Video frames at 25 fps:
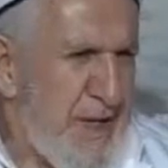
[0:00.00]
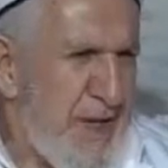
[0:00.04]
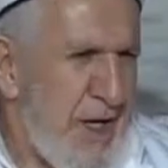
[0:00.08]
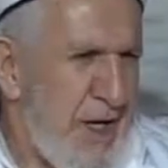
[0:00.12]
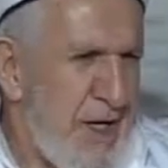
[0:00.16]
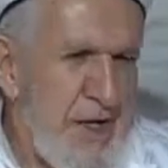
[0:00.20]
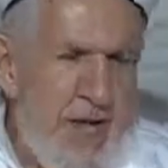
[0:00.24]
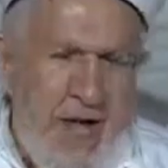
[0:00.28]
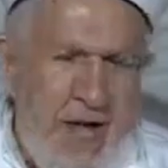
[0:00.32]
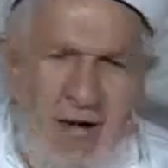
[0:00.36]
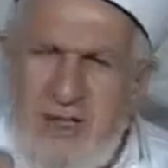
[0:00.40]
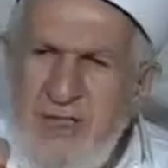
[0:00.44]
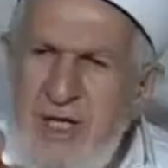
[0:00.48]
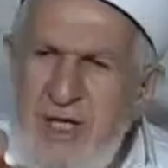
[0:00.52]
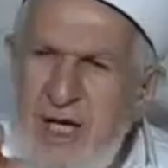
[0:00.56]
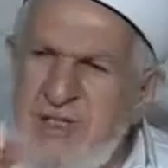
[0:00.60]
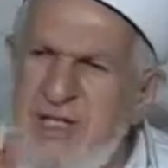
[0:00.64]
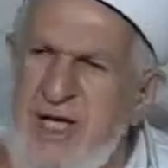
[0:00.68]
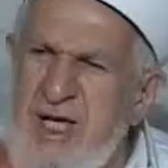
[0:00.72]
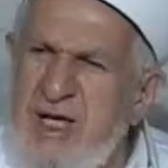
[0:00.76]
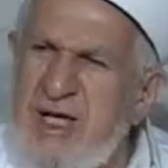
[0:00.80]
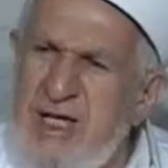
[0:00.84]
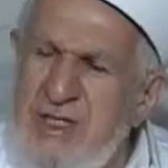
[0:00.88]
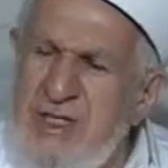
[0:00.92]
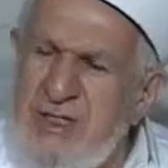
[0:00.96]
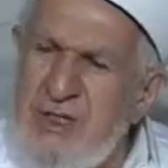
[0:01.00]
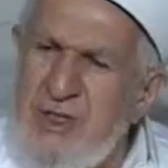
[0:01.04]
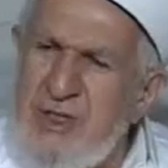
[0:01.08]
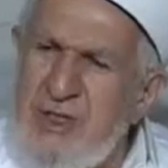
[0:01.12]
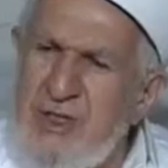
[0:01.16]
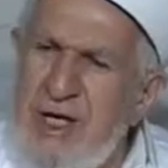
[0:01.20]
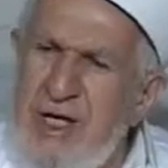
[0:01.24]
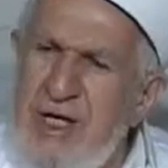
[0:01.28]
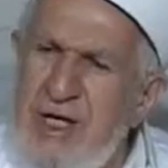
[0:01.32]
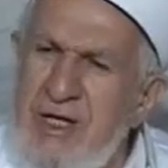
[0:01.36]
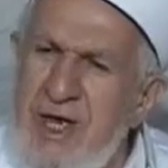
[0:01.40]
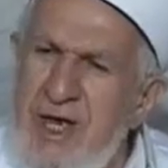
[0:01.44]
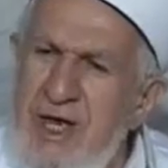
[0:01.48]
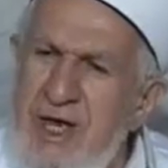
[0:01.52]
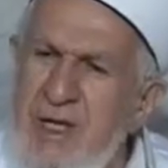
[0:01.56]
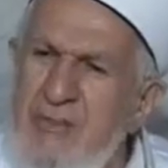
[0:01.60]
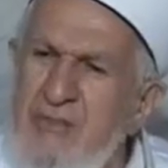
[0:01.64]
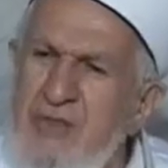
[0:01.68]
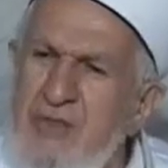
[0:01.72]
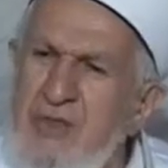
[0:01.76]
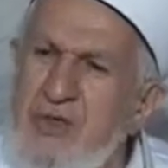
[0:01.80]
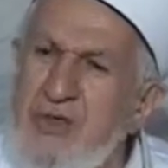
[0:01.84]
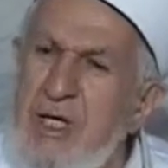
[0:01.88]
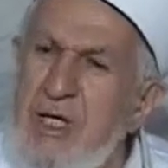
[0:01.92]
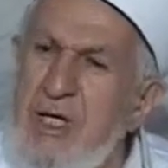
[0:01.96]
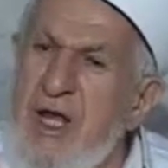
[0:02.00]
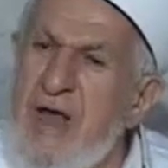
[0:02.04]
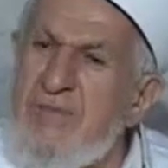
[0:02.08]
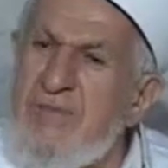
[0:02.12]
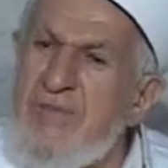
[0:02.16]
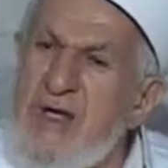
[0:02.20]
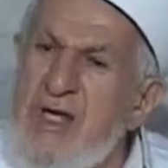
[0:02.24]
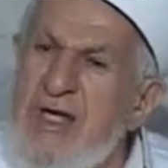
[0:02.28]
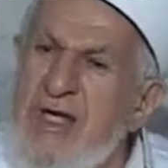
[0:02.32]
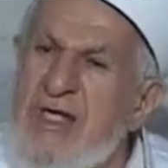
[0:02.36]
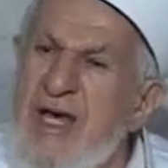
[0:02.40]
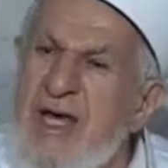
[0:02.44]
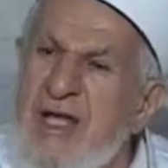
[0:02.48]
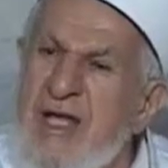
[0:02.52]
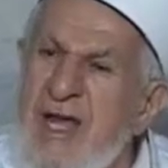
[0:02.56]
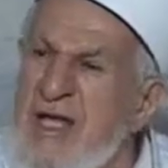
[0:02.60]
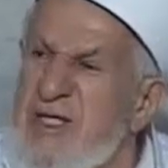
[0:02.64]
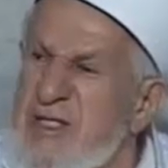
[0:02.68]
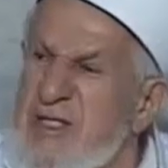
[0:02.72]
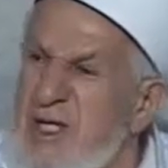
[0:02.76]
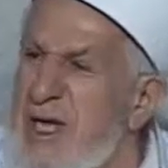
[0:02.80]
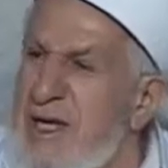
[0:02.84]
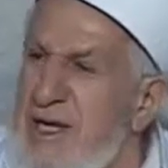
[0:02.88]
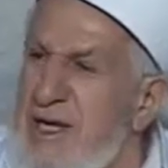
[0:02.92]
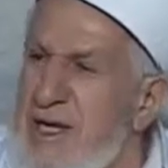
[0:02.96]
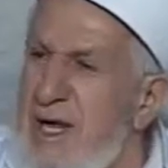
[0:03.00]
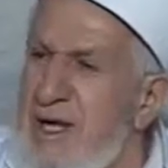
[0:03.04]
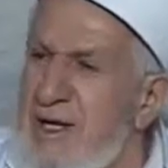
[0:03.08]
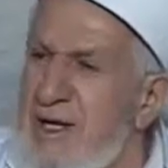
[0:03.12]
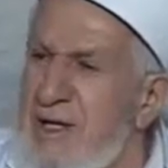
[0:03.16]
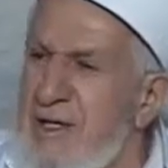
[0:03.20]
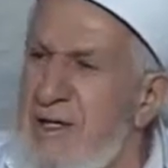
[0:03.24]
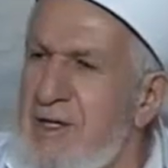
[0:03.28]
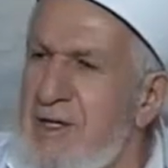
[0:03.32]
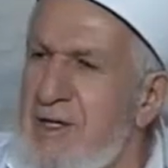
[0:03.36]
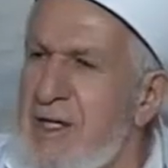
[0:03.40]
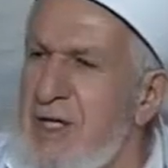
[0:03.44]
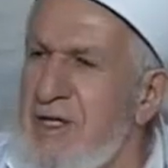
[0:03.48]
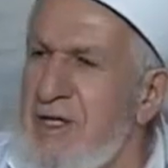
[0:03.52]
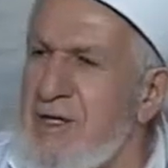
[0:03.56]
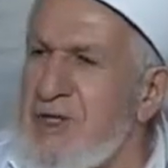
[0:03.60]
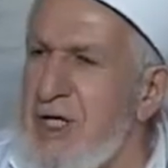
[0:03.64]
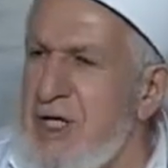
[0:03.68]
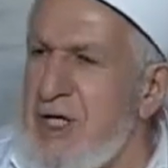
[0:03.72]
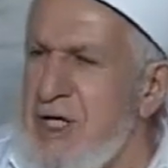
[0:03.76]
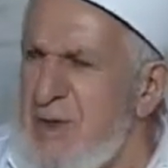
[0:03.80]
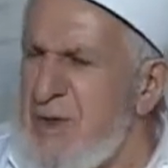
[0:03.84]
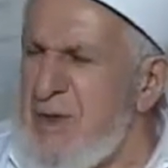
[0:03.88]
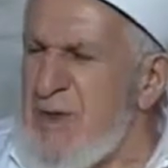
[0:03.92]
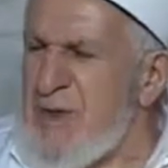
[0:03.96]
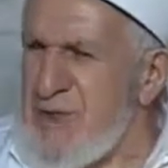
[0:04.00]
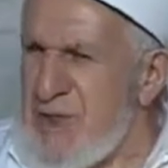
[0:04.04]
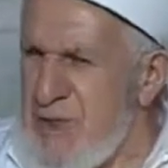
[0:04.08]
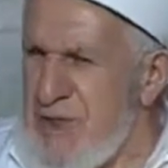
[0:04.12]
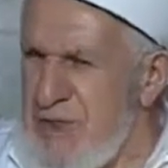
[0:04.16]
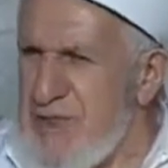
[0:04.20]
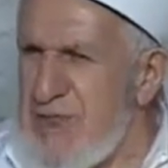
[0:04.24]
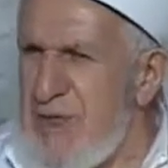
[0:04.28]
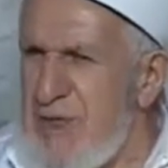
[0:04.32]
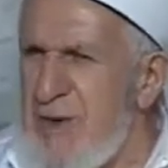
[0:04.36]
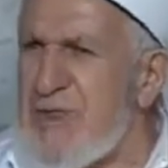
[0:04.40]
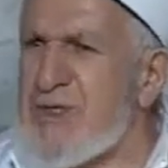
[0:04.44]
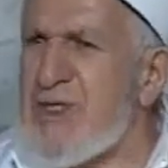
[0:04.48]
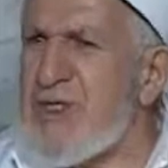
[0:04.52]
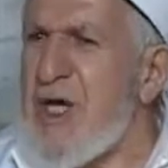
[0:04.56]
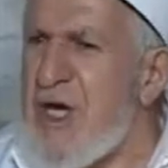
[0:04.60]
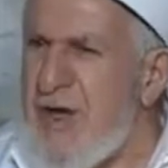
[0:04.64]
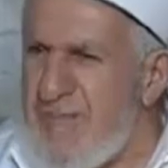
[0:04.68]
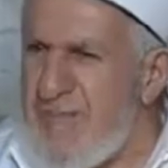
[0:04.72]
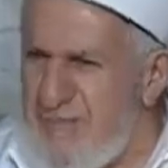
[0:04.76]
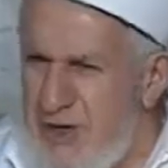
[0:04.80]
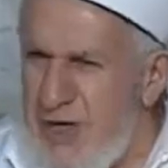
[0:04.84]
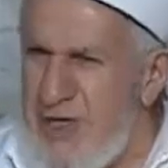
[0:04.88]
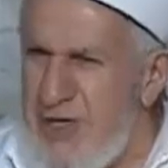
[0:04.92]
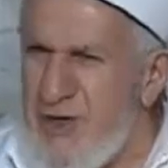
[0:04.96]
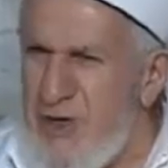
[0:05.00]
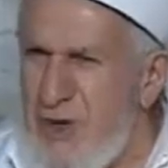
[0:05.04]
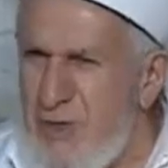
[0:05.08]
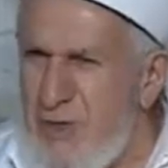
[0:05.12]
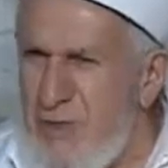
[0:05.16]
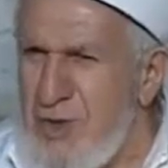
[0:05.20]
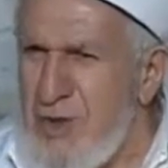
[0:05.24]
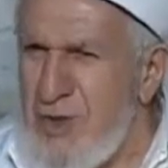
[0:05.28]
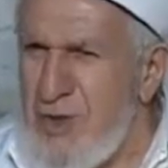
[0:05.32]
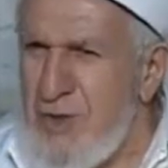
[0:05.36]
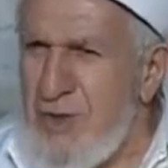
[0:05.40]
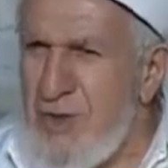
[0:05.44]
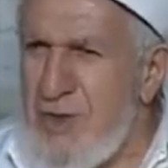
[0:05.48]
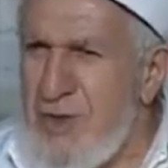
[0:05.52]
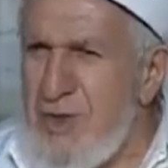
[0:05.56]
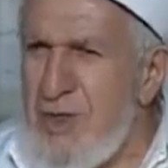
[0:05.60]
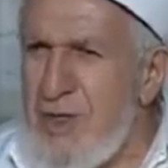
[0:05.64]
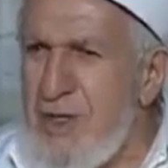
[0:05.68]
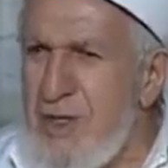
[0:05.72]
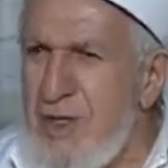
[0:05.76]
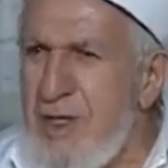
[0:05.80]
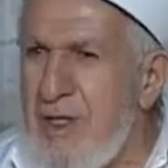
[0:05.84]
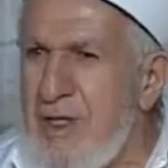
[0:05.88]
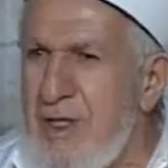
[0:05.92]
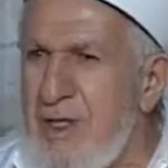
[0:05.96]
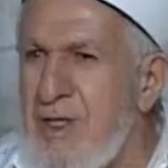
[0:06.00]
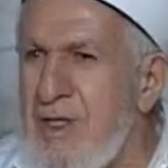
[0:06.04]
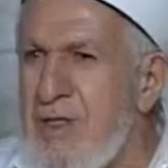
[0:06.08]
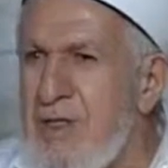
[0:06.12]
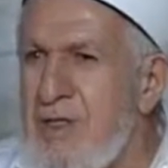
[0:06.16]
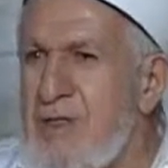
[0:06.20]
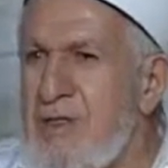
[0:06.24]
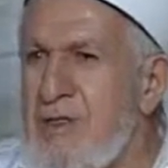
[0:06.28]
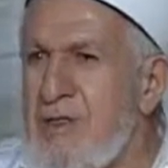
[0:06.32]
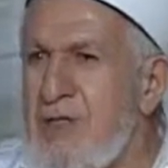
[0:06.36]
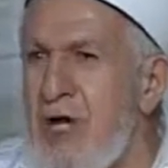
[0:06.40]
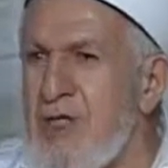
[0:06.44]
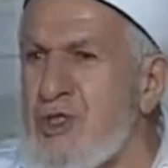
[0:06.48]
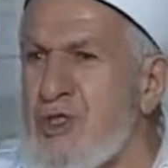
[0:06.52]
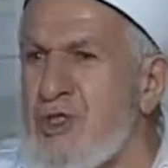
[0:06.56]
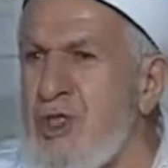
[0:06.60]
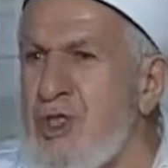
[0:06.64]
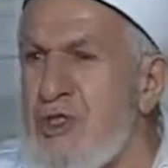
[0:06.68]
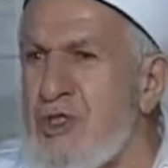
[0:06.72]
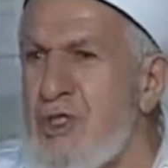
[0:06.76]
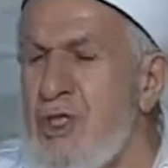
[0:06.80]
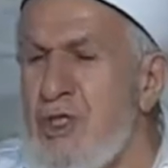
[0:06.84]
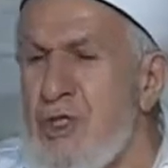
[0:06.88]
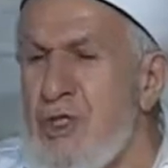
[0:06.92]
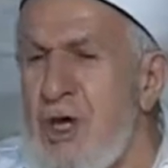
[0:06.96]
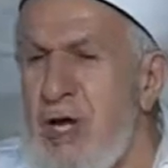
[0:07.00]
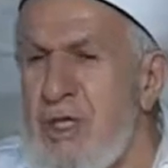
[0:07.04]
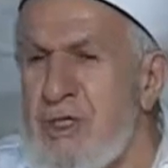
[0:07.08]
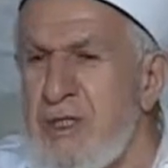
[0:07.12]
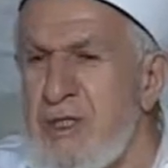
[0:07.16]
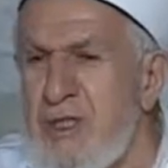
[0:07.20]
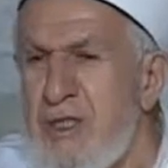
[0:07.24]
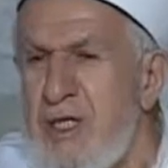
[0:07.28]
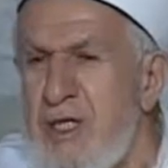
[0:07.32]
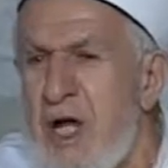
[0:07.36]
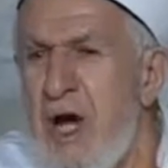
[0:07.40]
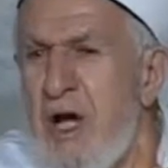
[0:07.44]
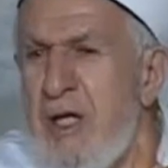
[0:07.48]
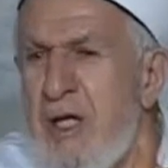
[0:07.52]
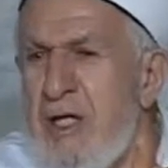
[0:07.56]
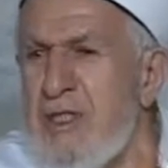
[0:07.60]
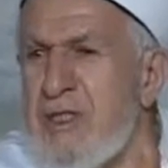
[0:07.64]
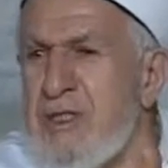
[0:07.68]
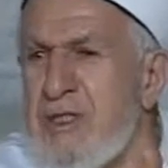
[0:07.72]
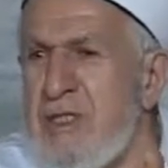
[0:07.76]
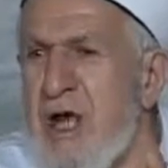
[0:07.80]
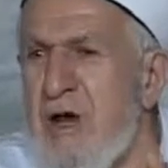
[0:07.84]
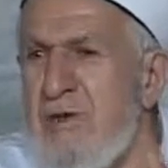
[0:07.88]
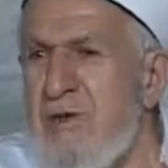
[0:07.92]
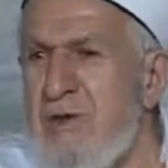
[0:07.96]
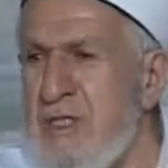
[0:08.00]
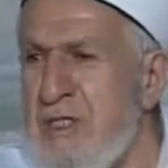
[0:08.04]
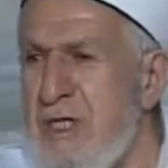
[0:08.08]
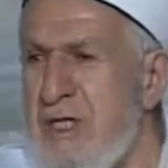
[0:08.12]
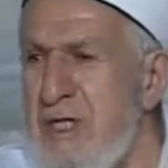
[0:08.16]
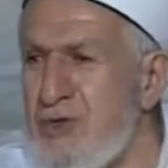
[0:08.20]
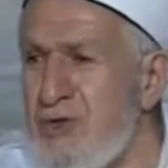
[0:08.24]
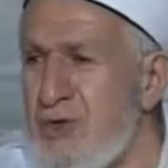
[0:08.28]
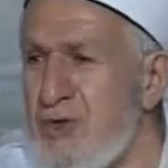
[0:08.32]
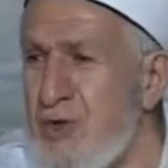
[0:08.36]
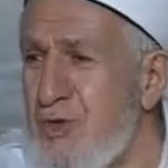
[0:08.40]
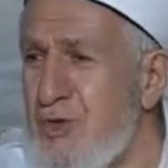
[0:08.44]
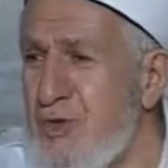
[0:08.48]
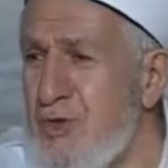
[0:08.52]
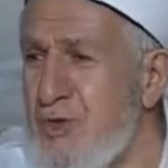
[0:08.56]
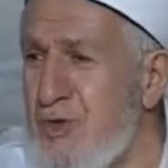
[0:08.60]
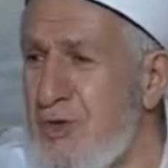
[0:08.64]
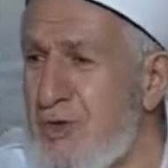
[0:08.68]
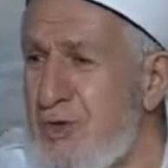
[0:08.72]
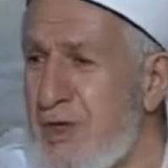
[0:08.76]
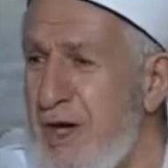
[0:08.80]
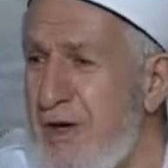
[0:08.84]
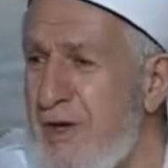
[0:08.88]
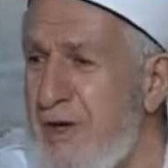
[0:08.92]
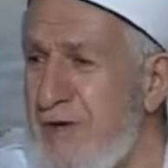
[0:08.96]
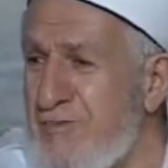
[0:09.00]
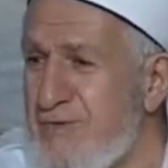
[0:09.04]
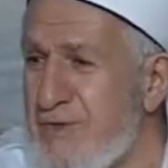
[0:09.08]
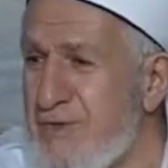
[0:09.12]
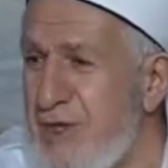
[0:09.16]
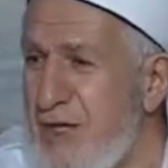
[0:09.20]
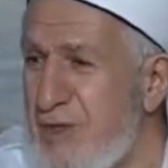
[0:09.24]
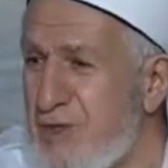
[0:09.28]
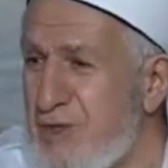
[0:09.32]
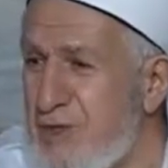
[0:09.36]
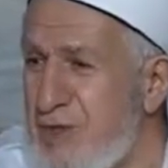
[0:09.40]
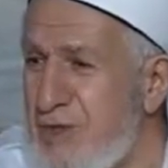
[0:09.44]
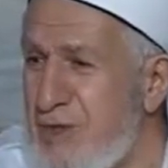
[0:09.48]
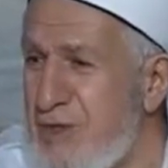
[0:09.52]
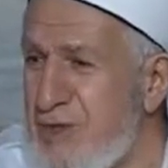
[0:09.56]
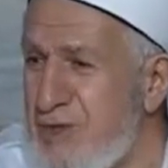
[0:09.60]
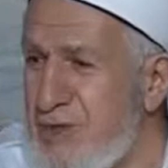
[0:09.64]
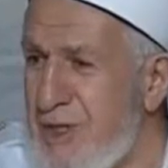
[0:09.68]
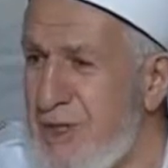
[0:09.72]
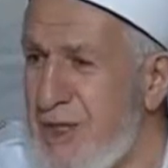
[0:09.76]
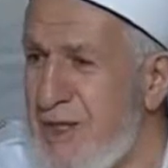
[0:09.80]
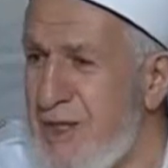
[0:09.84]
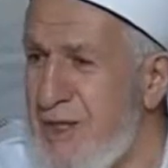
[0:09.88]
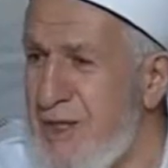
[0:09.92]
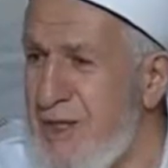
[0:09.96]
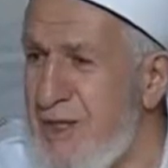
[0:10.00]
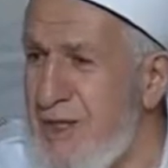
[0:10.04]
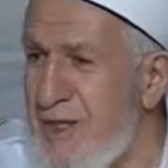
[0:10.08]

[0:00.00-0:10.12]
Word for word: Allah'ın yasak ettiği şeyler bu şerefi gideren şeyler. Şarap içtiğiniz zaman şeref kalıyor mu? Kaçırdığı karısını anasına uğradana sövüyor ya sarhoş olunca.